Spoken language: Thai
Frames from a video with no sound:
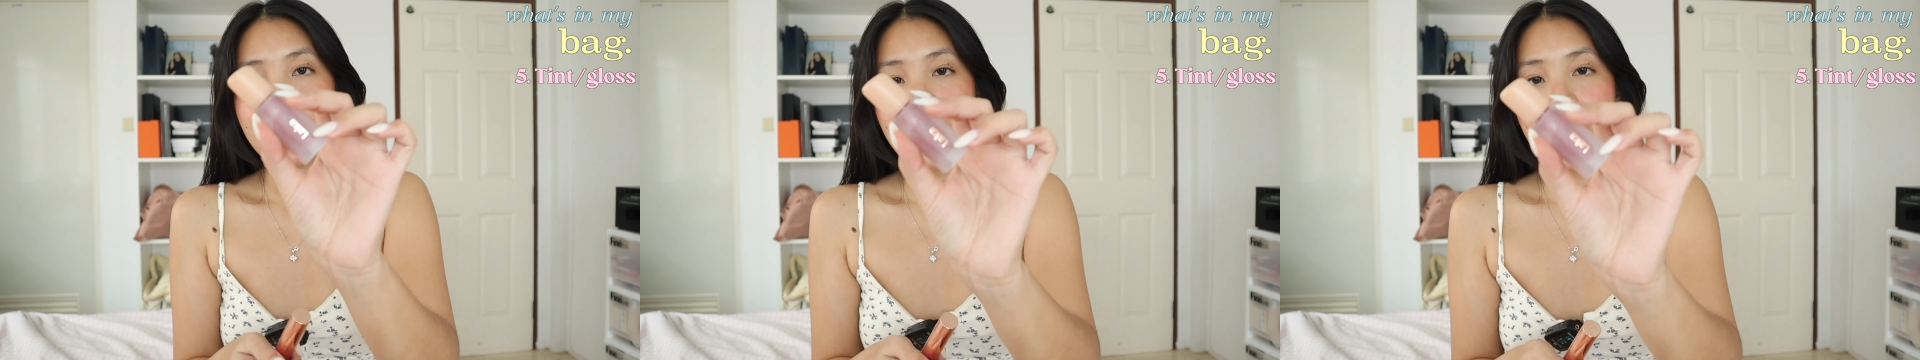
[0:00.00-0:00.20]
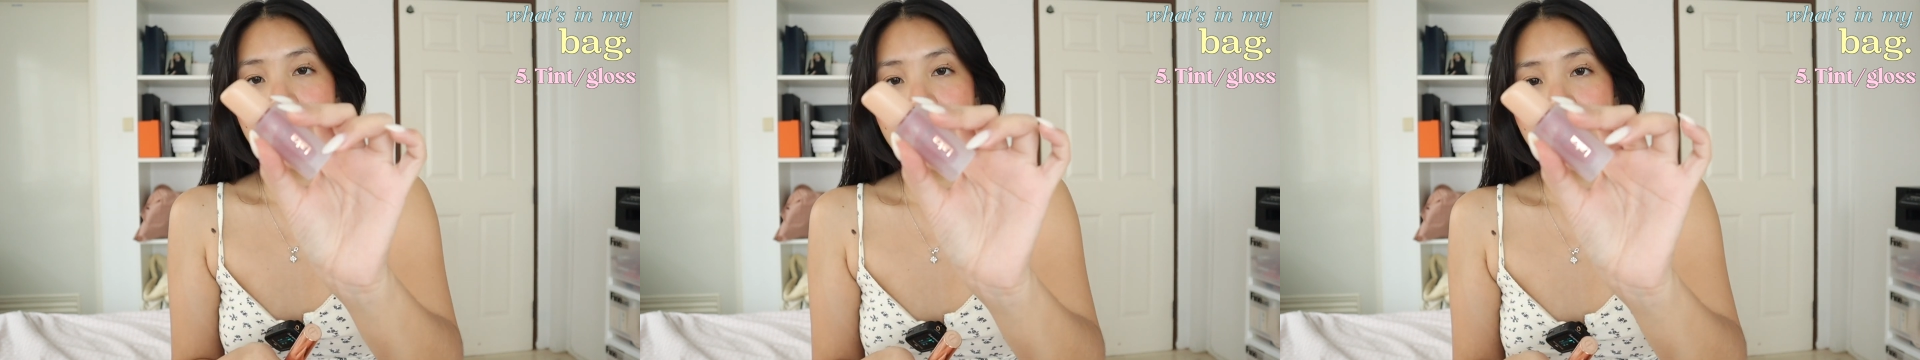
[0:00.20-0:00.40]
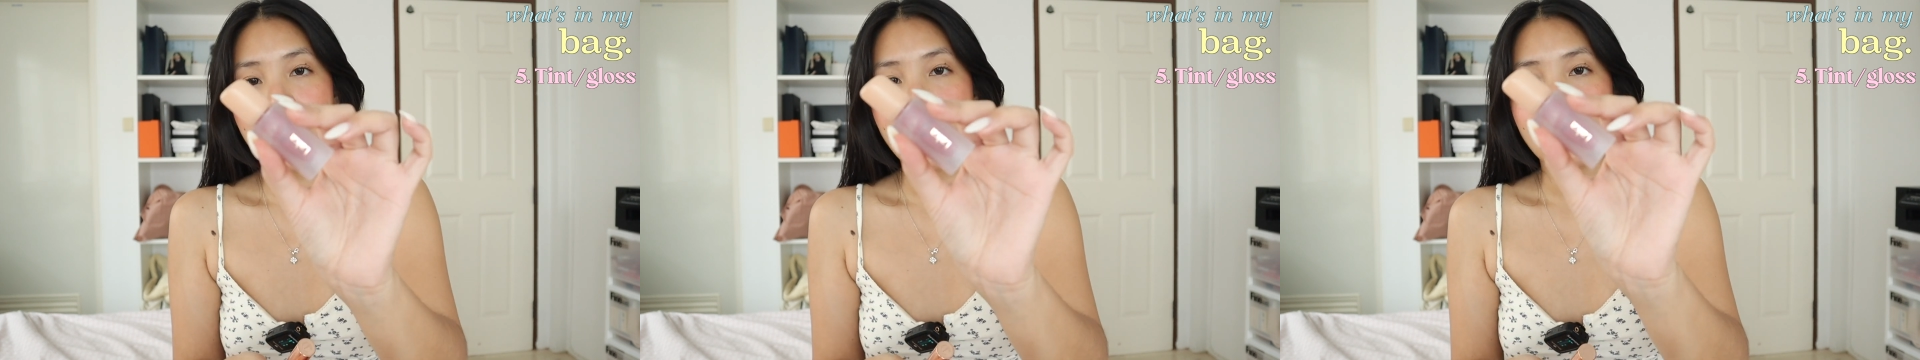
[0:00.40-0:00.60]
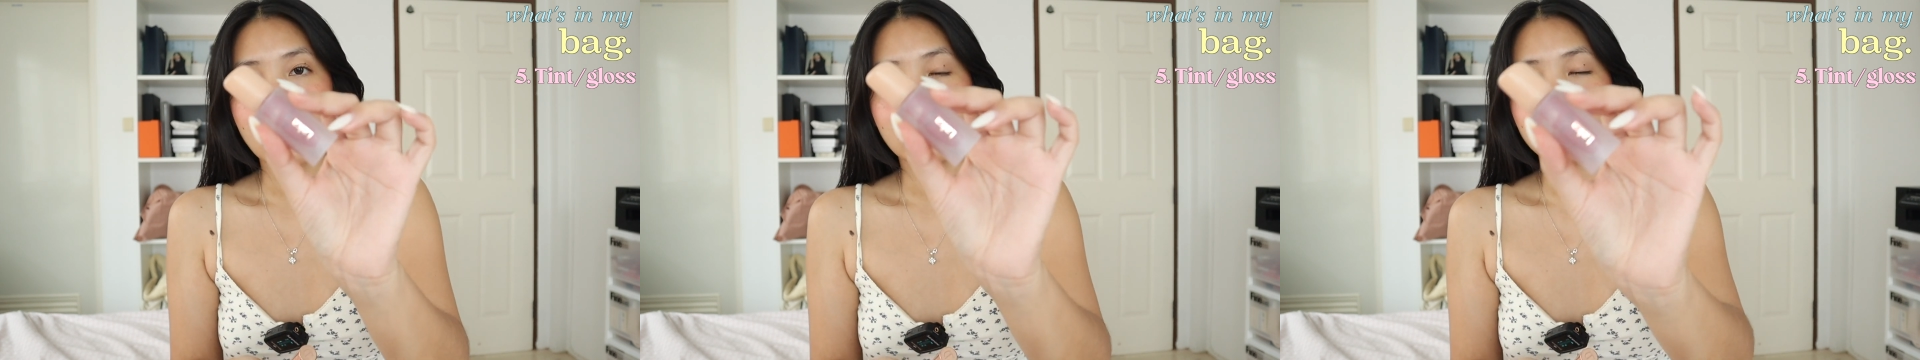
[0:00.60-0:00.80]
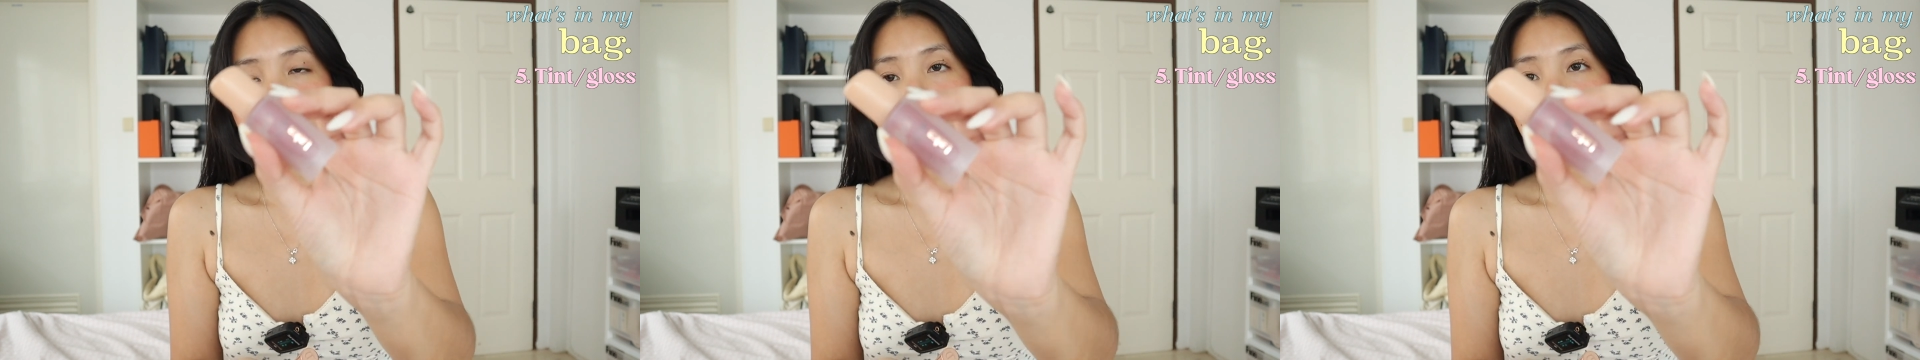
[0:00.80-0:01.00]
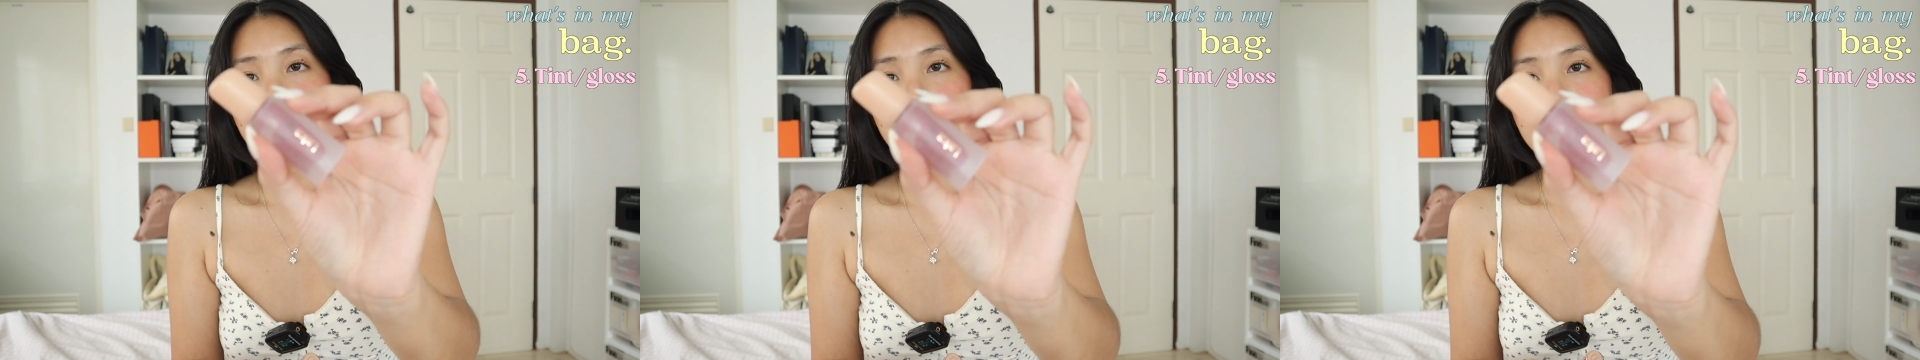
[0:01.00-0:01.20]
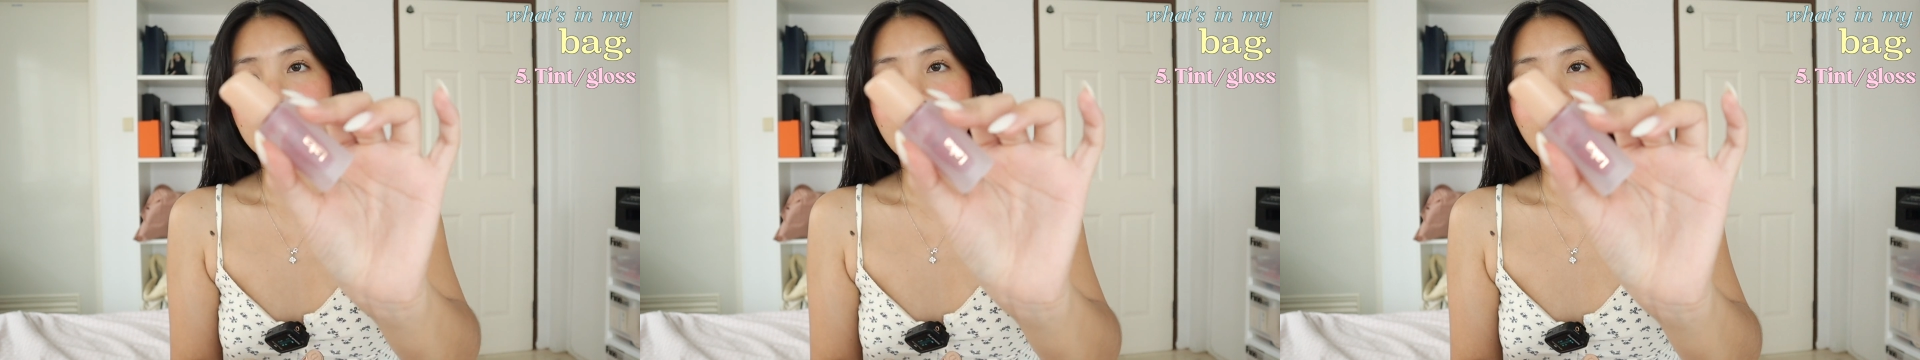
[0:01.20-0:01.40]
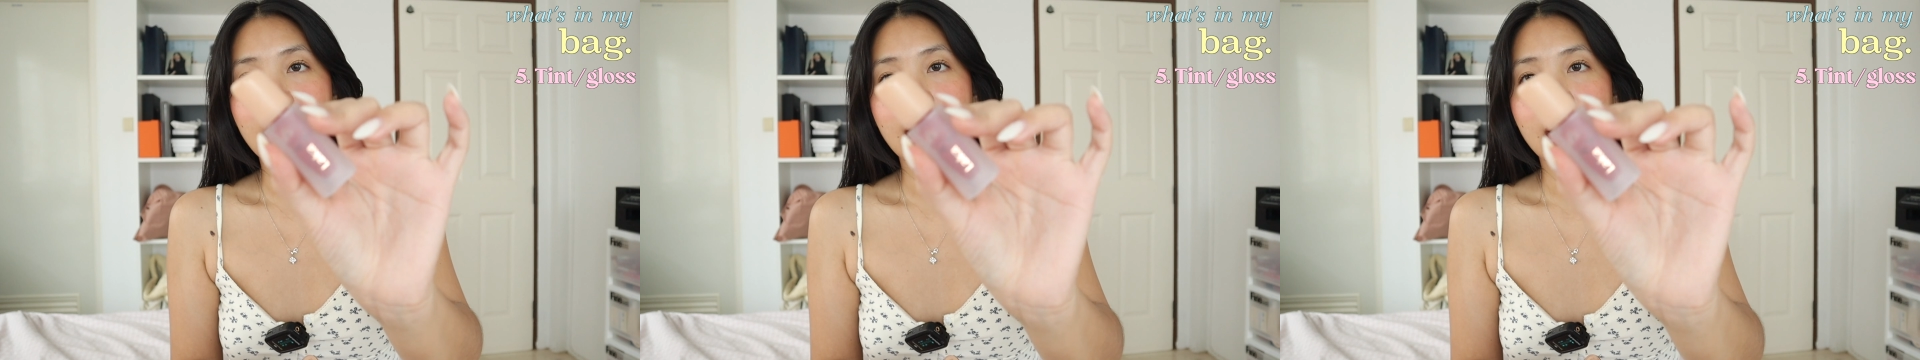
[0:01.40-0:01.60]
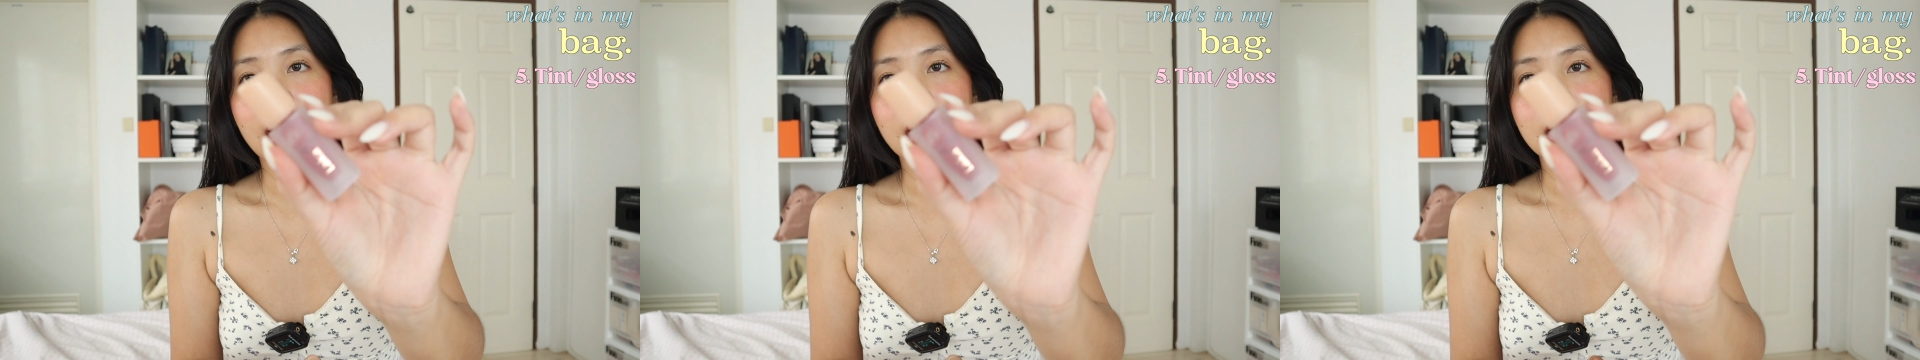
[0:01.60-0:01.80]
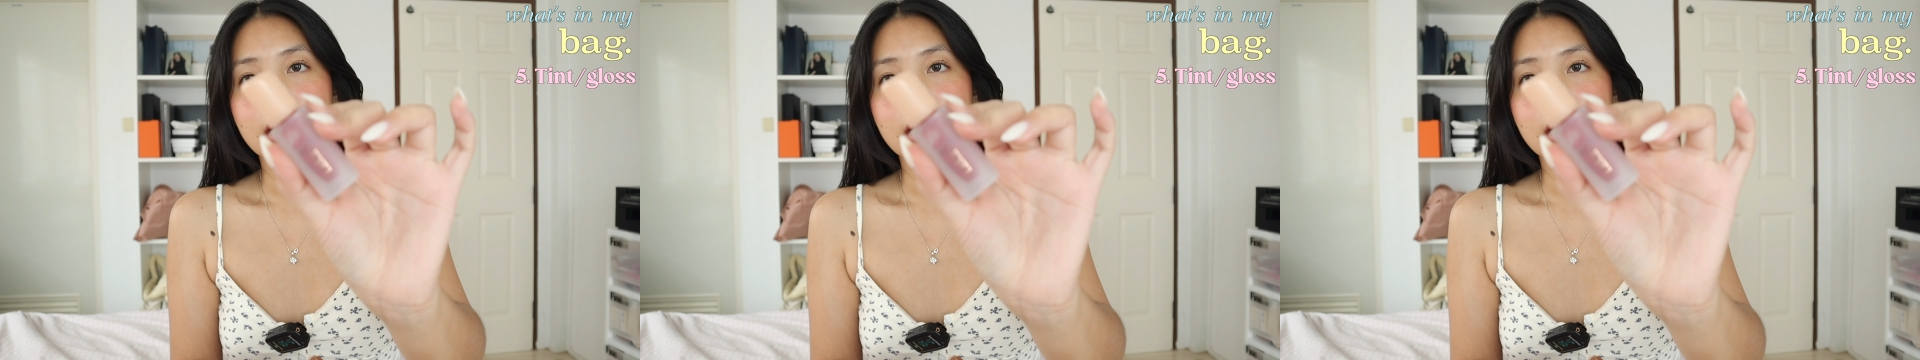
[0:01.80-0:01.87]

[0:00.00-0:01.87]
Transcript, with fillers: ก้ารุ่นนี้นะคะ